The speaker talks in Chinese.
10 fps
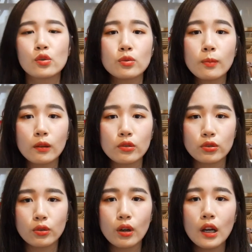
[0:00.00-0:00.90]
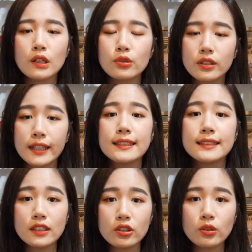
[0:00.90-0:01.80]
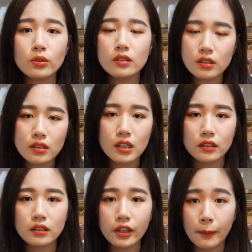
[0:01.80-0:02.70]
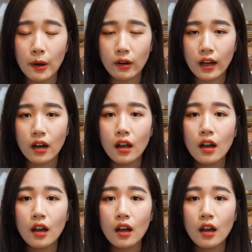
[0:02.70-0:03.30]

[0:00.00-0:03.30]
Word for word: 梳毛的时候，就是可以接受的正常的掉毛量，